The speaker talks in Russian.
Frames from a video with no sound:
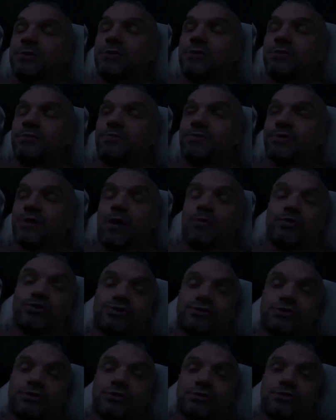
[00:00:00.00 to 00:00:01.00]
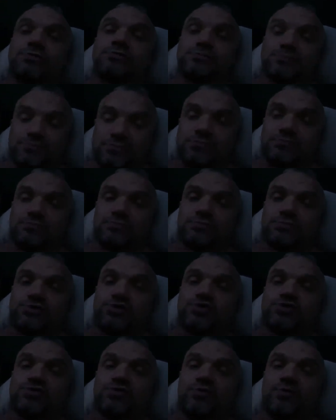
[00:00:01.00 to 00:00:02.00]
потому что с
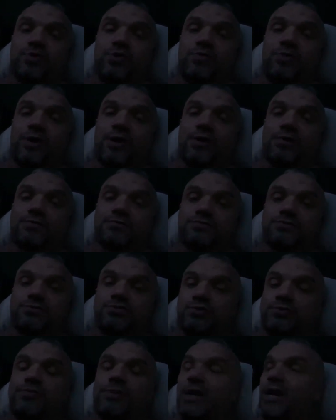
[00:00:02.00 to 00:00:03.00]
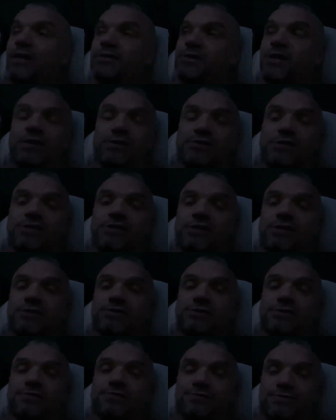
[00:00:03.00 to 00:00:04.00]
чувством юмора, ну, блядь, я
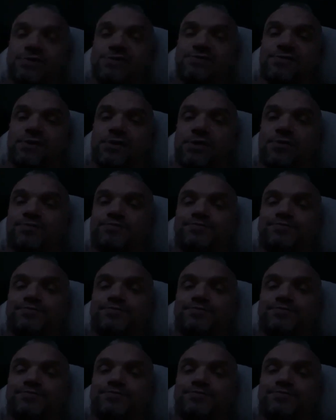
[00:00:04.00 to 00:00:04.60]
разозлился, извини